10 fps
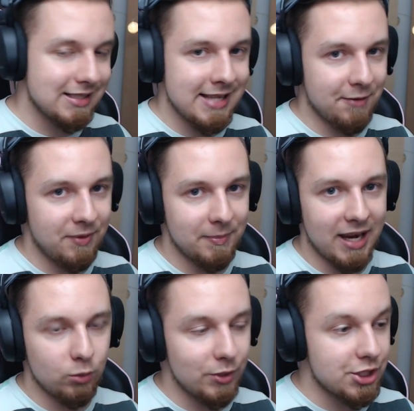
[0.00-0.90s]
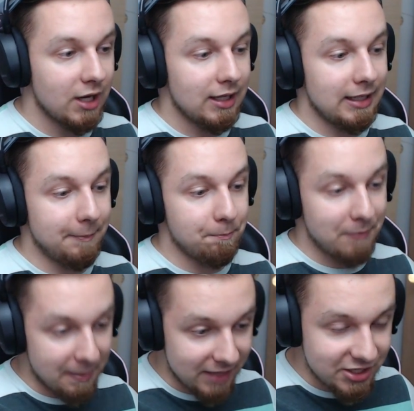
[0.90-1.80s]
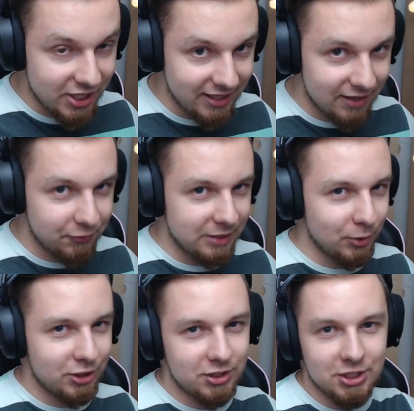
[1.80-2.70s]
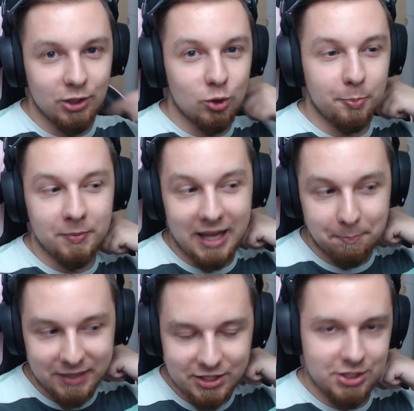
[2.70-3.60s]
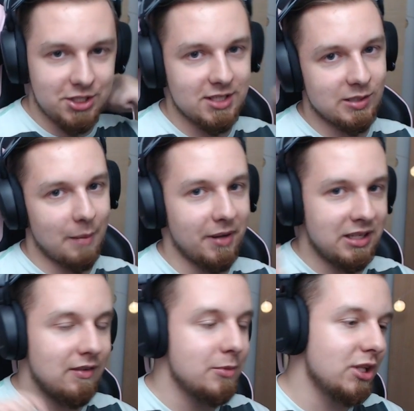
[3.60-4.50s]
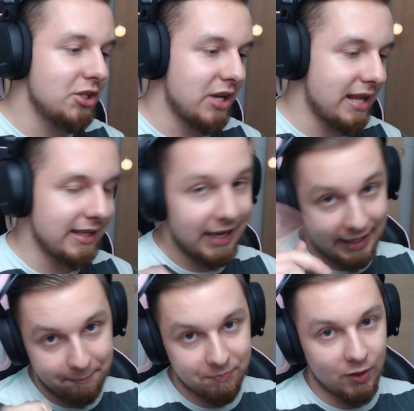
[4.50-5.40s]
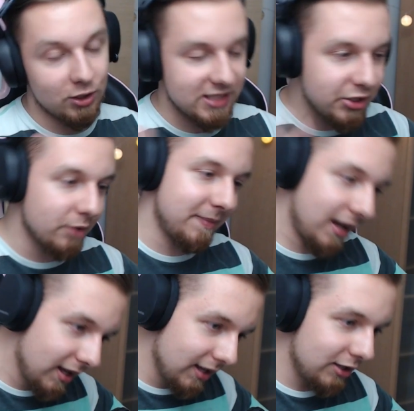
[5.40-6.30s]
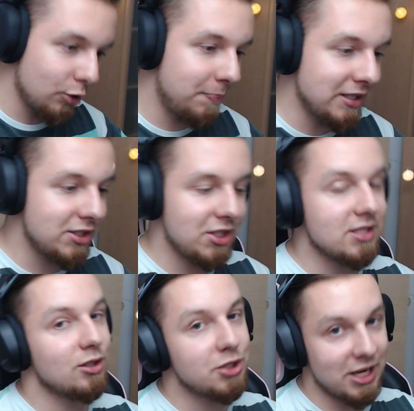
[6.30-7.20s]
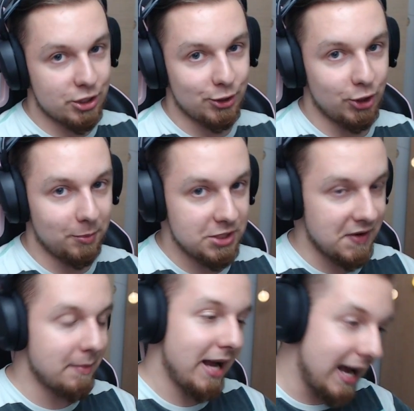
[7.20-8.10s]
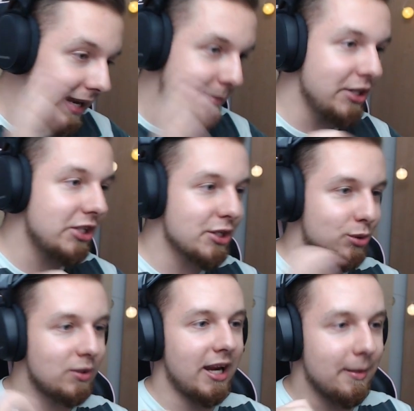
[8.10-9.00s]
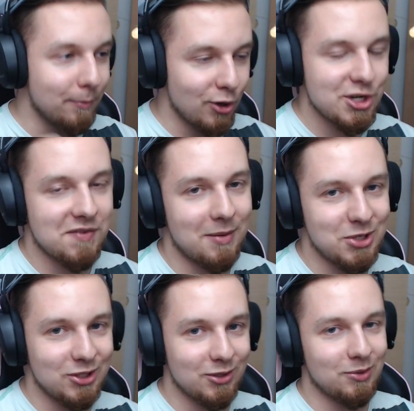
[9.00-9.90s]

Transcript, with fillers: z nerfem Nightwitch. E, mam nadzieję na w tym odcinku na 5000 łapek. Nie wiem, czy dacie radę, ale ostatnio tak, no 5000 to ciężko dobić wam, ale myślę, że tutaj może może wam, się to,